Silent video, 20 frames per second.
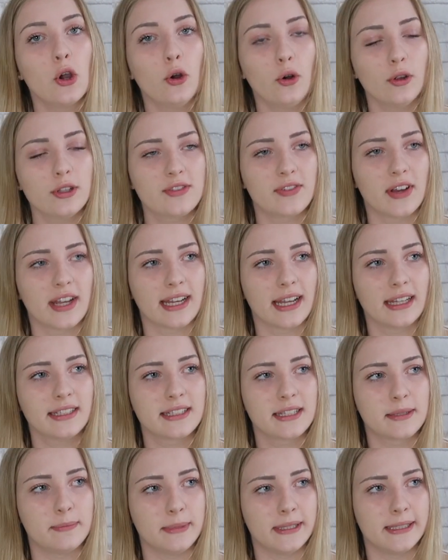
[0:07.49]
Und zwar
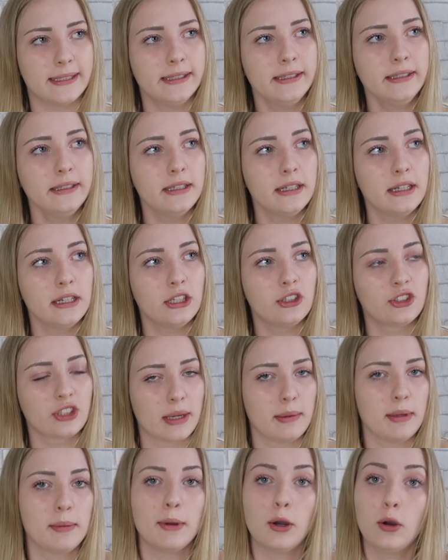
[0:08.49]
dachte ich mir,
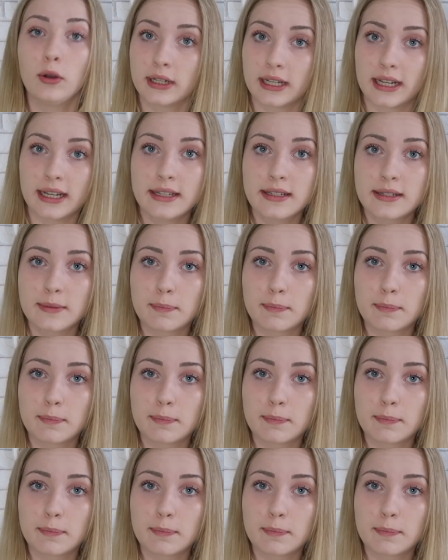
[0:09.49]
schreibe ich mal 100